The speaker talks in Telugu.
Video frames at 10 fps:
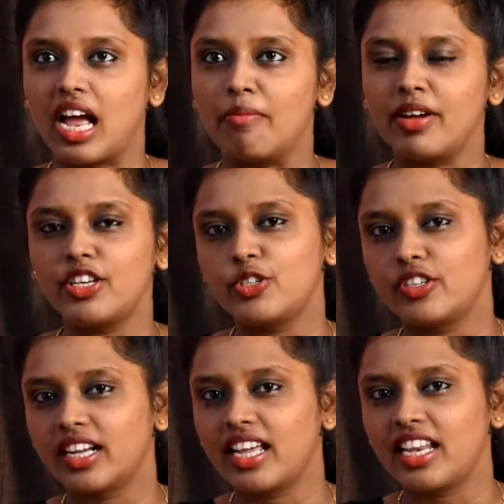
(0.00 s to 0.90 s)
అమ్మాయిని
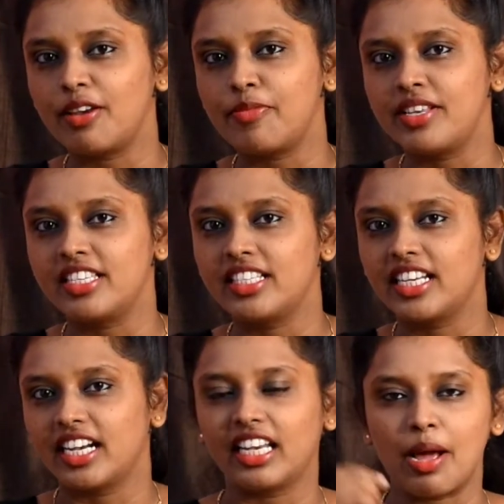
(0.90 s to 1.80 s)
చూడగానే అనిపించింది
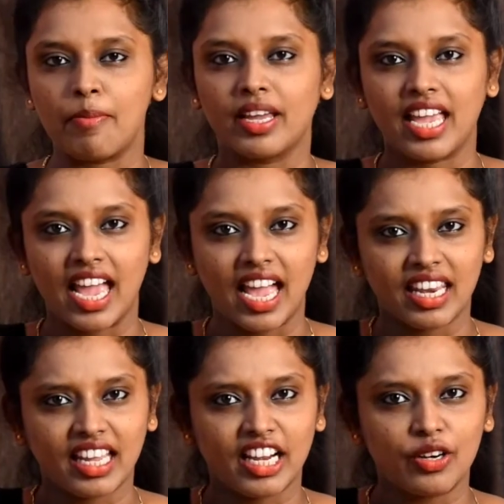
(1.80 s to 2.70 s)
ఎందుకంటే ఆ అమ్మాయికి హెయిర్
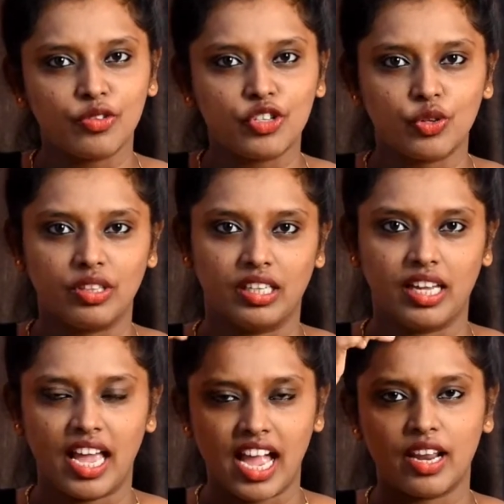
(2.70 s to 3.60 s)
ఇక్కడ నుంచి ఉంది
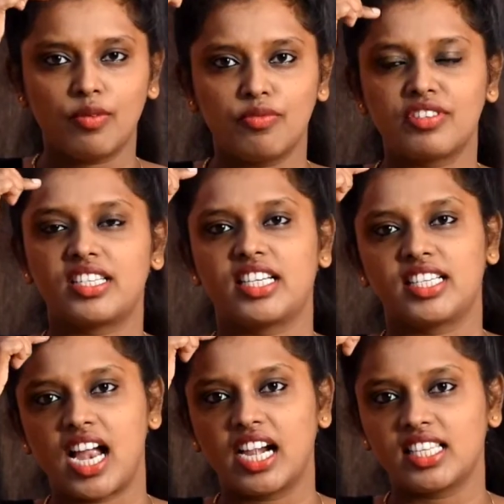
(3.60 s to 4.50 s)
హెయిర్
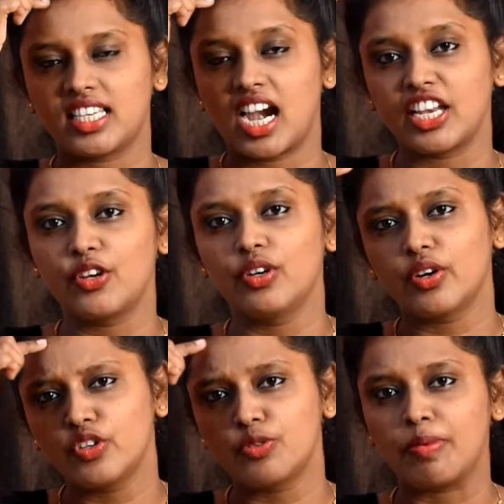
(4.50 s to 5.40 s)
స్టార్ట్ స్టార్టింగ్ కూడా
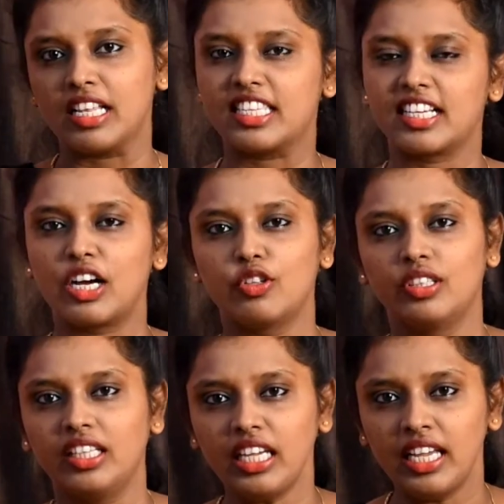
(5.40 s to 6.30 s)
కొంచెం పల్చగా
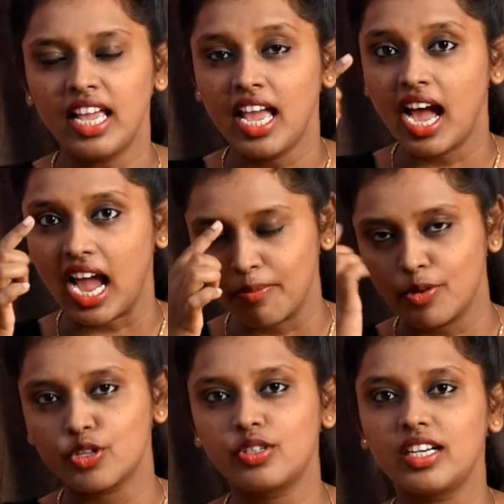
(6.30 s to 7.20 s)
ఉంది
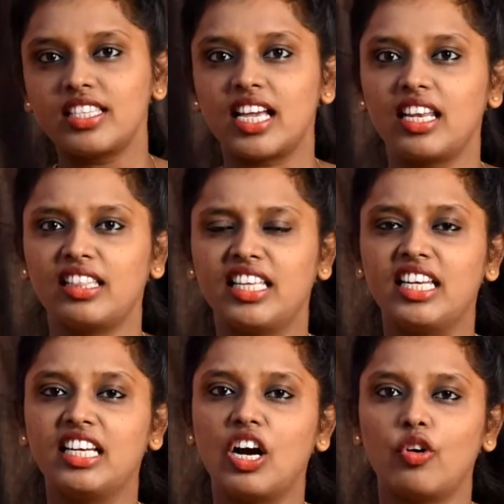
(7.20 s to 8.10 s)
ఐబ్రోస్ కూడా చాలా
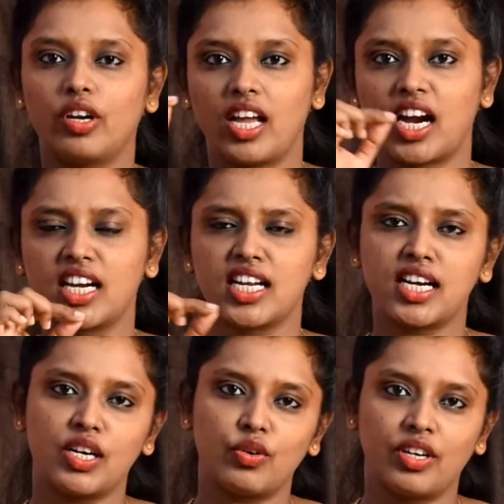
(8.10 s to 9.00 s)
థిన్గా ఉన్నాయి
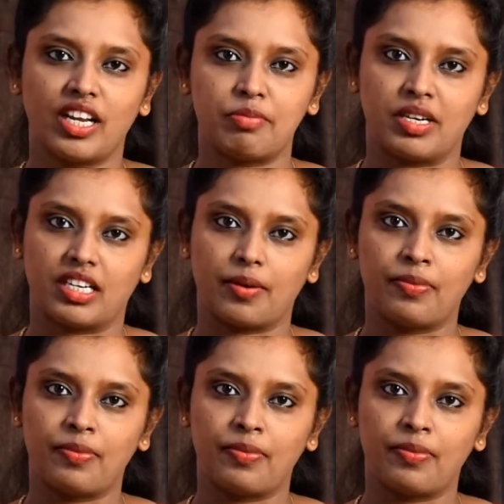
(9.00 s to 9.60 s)
అక్కడక్కడ ఉన్నాయన్నమాట